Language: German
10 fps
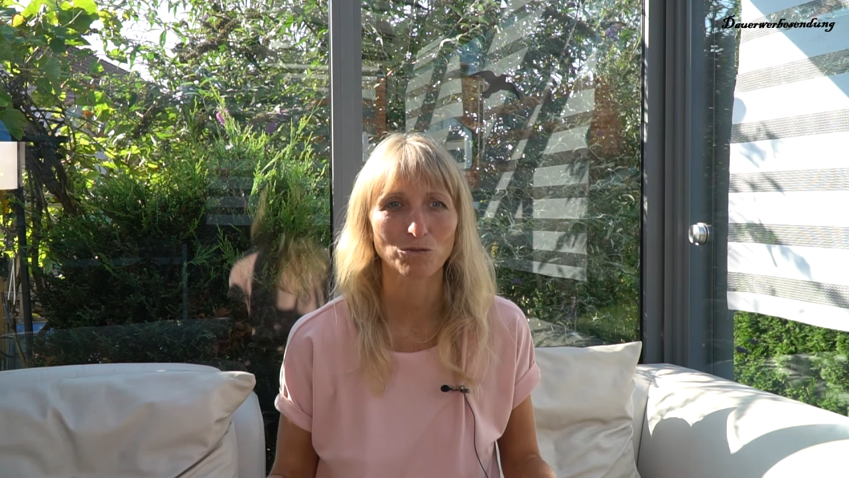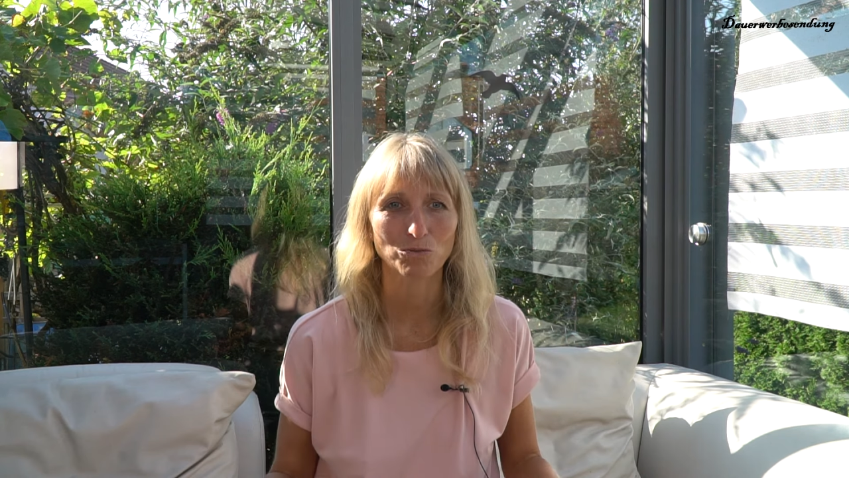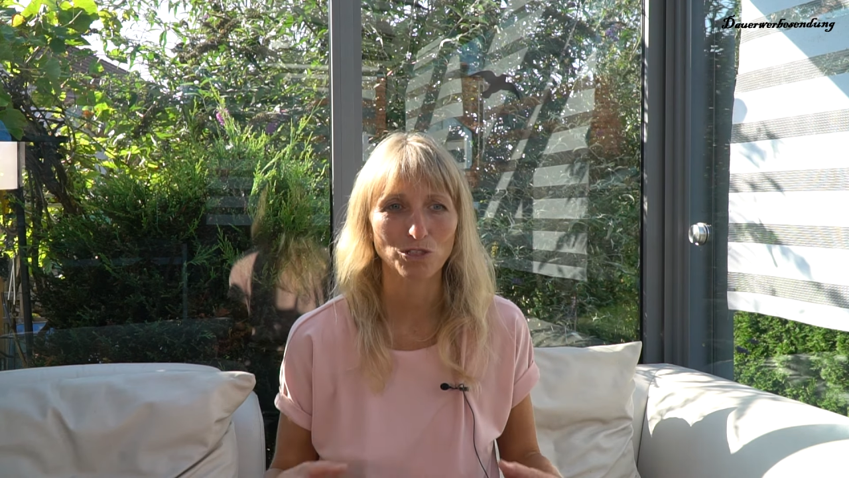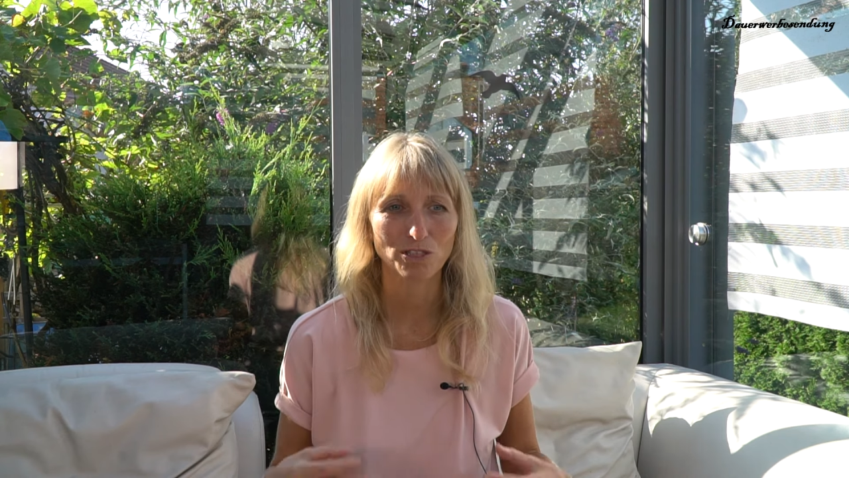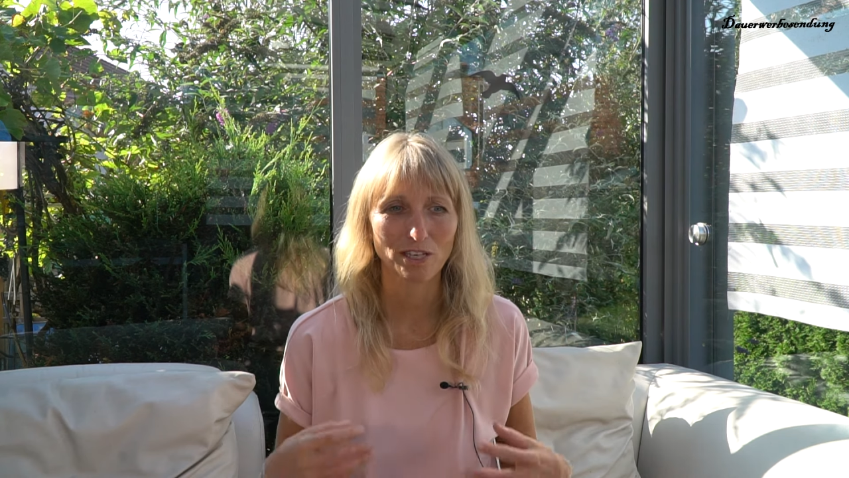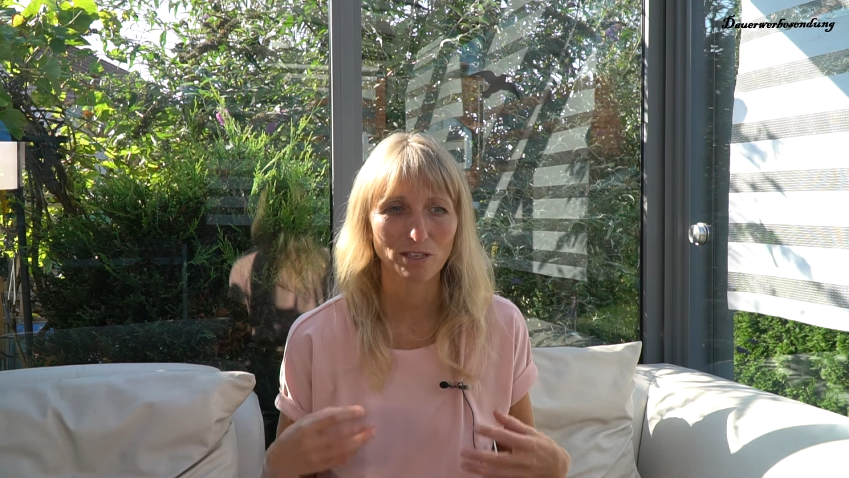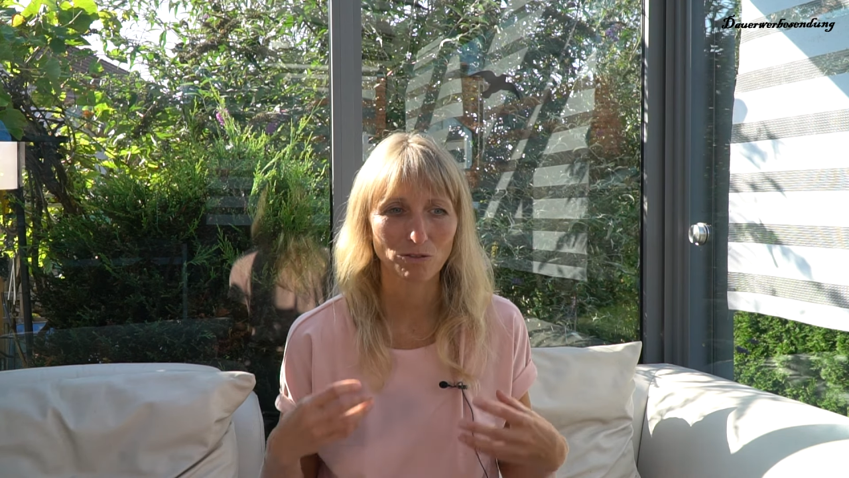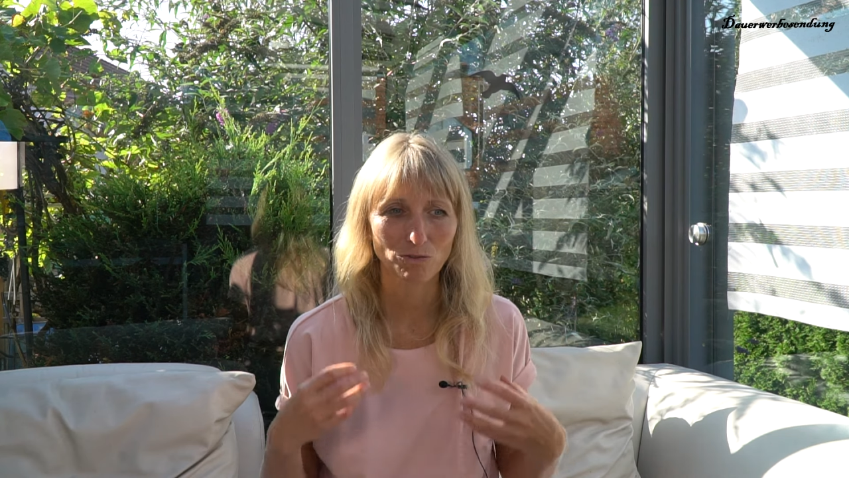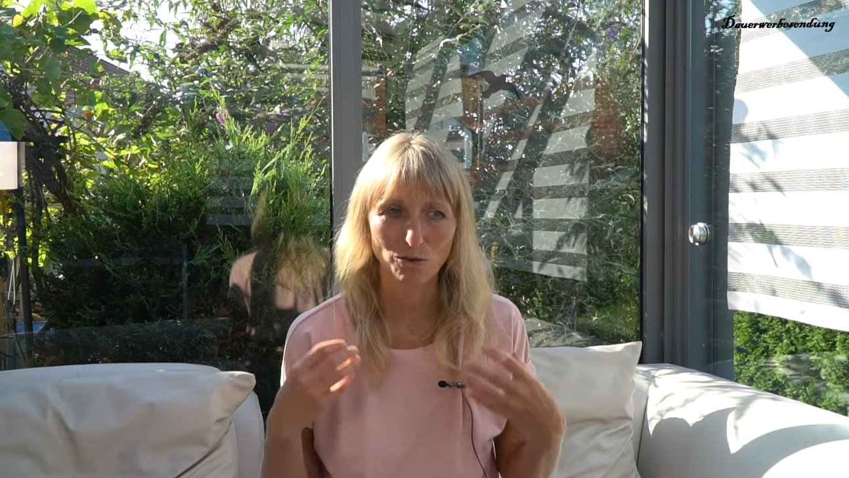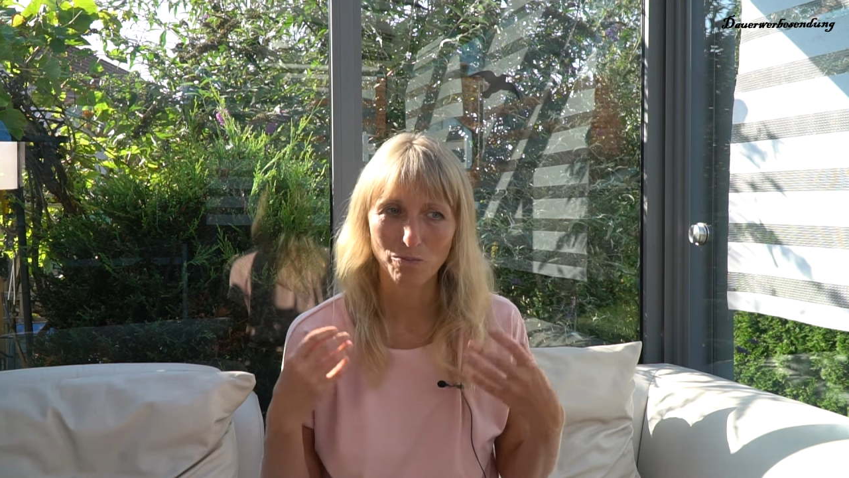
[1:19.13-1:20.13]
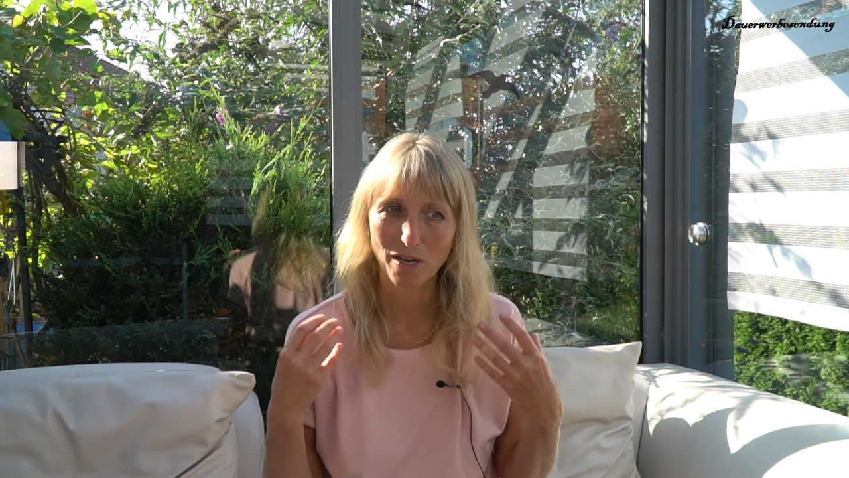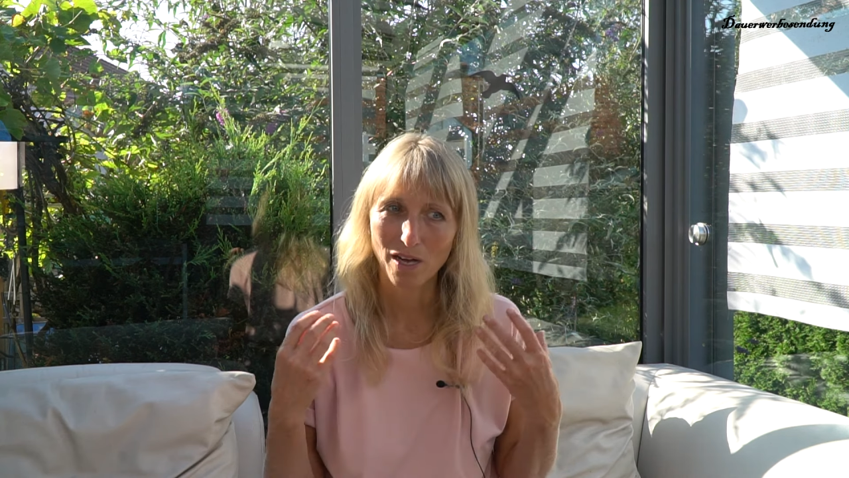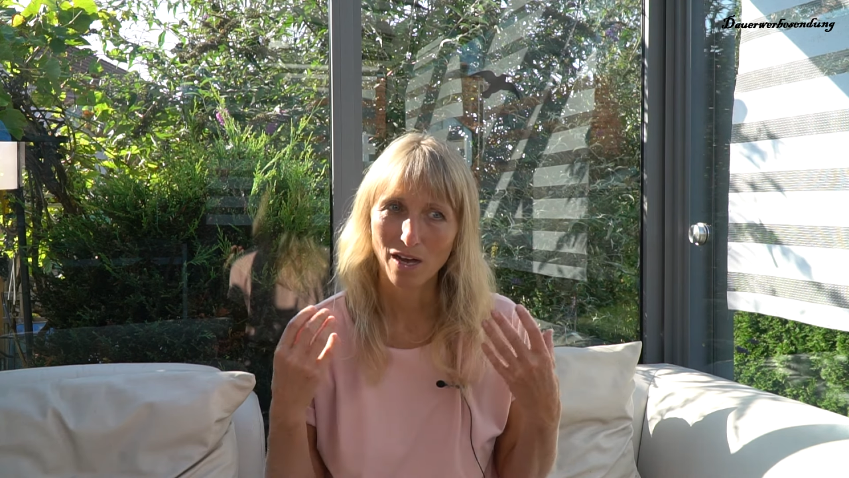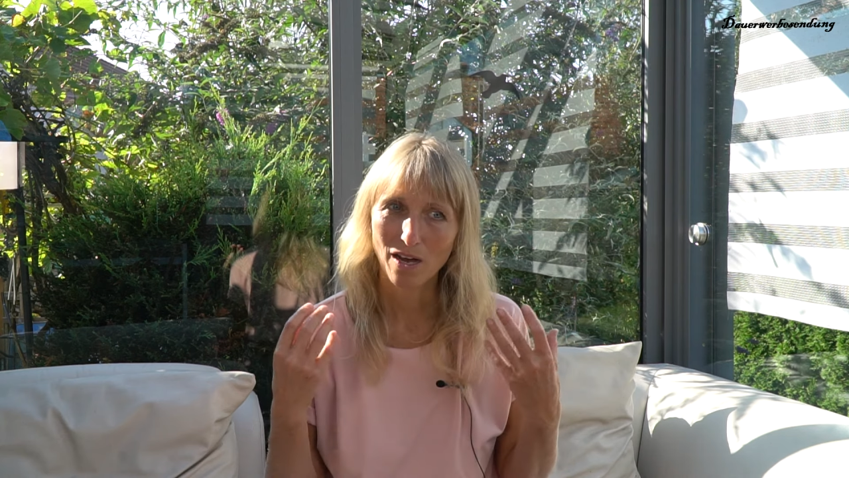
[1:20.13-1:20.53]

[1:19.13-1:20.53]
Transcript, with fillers: Umstellen vom